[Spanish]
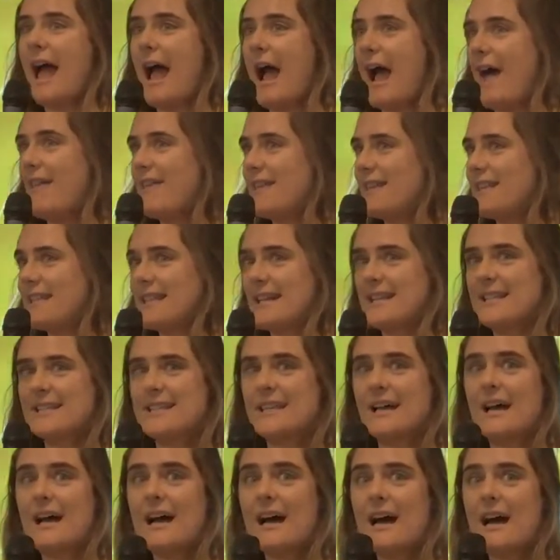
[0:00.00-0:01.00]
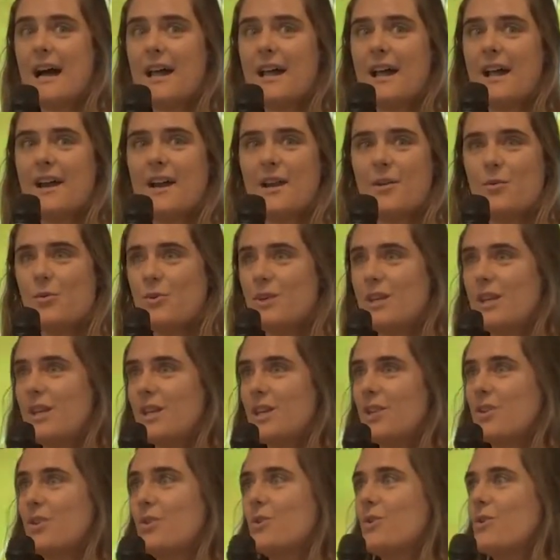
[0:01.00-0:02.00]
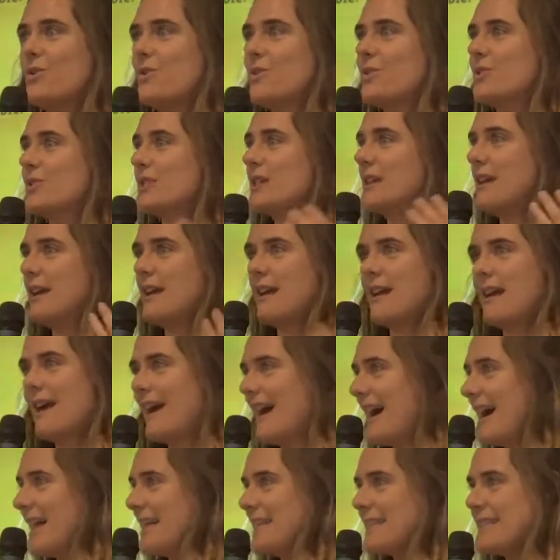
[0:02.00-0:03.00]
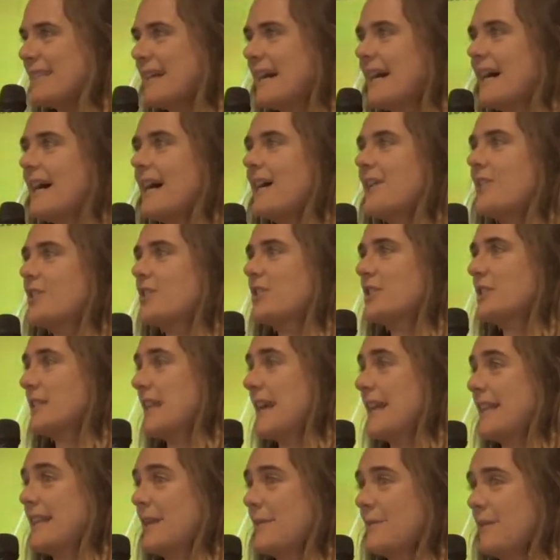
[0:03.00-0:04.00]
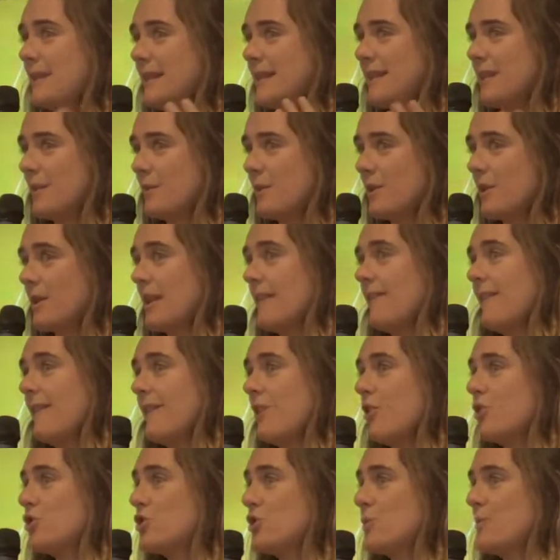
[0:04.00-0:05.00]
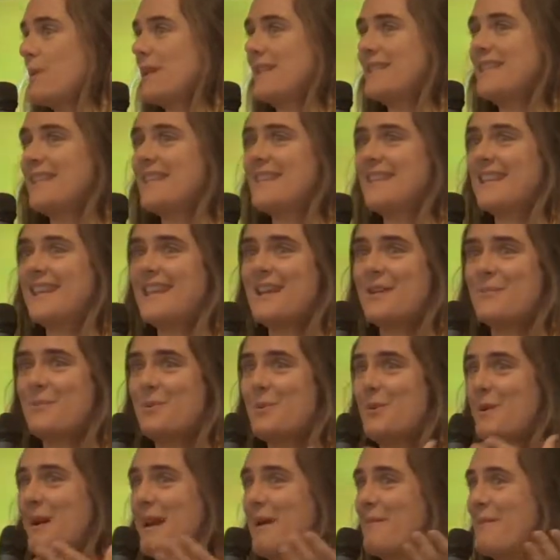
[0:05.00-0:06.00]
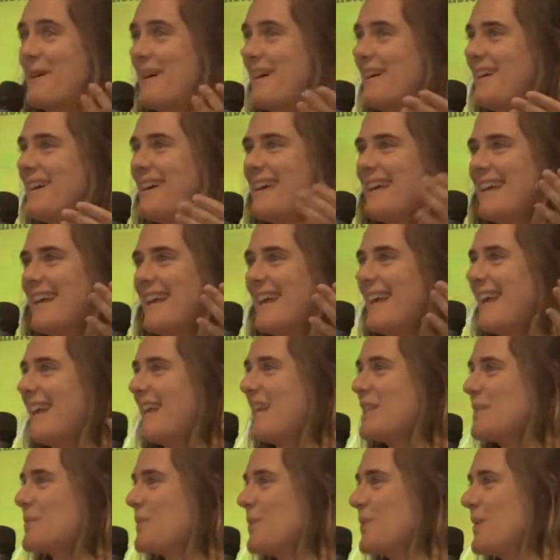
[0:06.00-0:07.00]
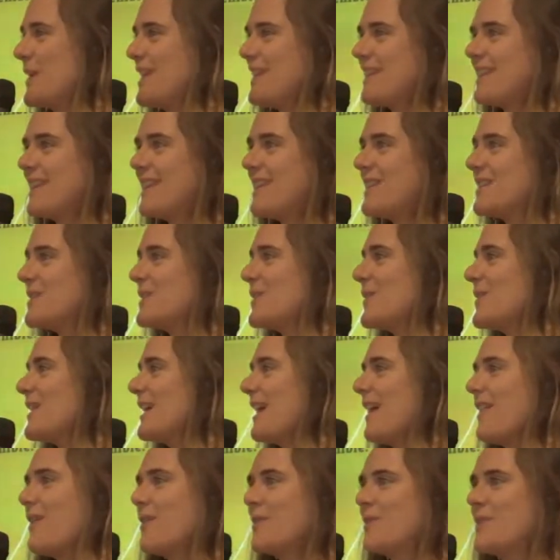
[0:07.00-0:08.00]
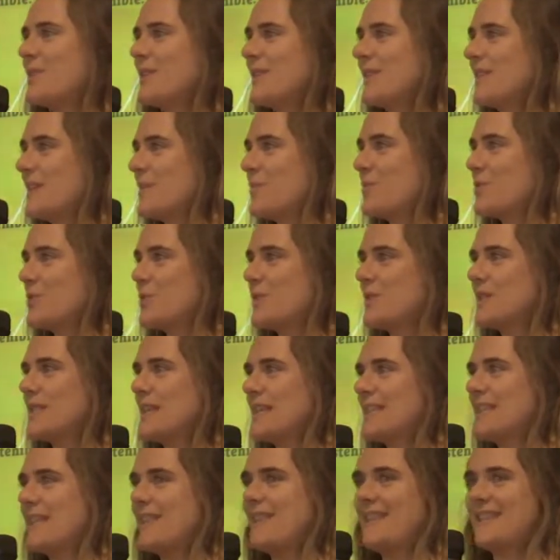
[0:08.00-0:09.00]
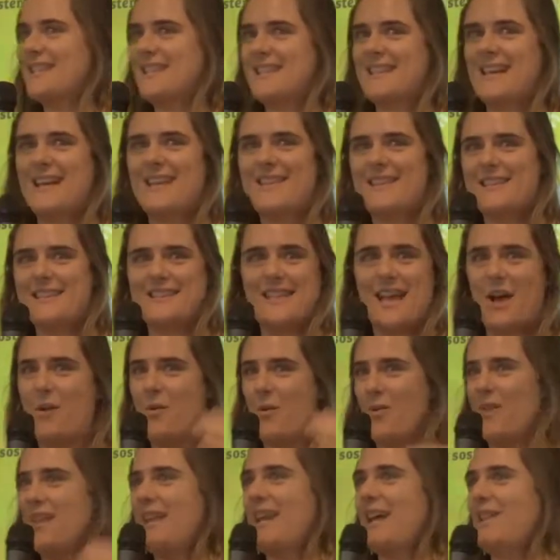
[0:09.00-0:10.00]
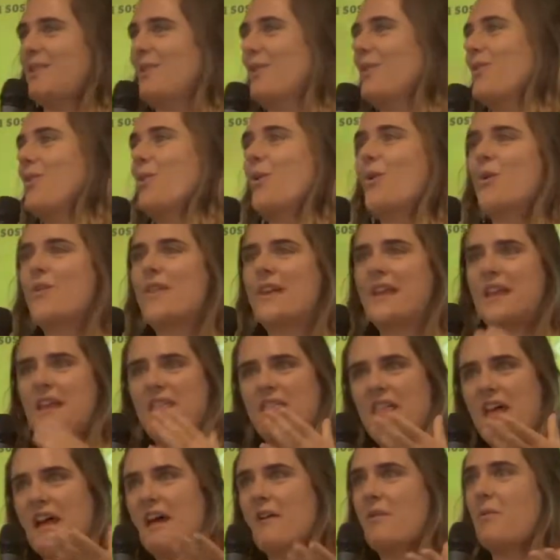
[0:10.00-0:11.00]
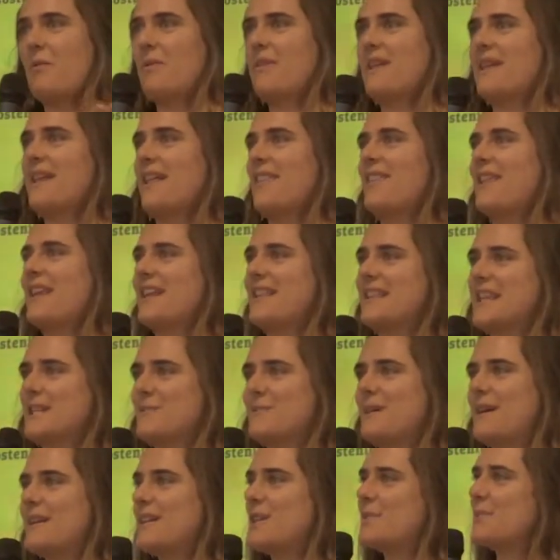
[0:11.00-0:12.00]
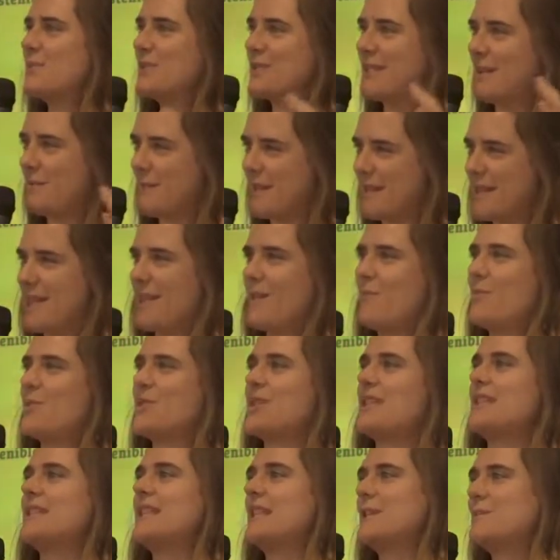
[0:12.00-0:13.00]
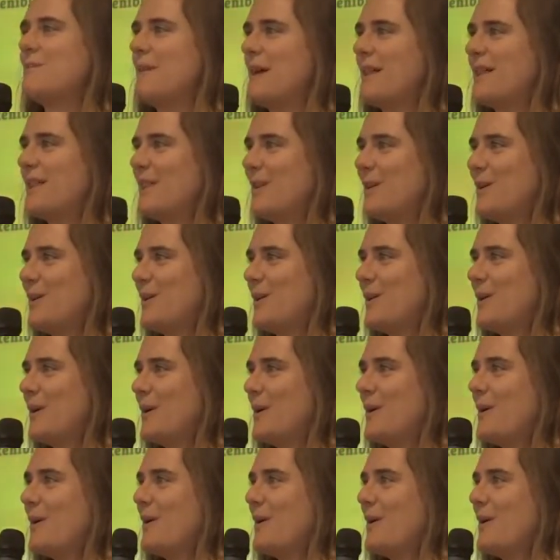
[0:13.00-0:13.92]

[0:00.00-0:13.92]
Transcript: a descansar, a reunirnos, a estar, o sea, tenerlo esto presente. El programa es muy intenso y cada uno tendremos nuestras necesidades de acudir a todo o de quizá acudir a ciertas partes, pues también tenemos este espacio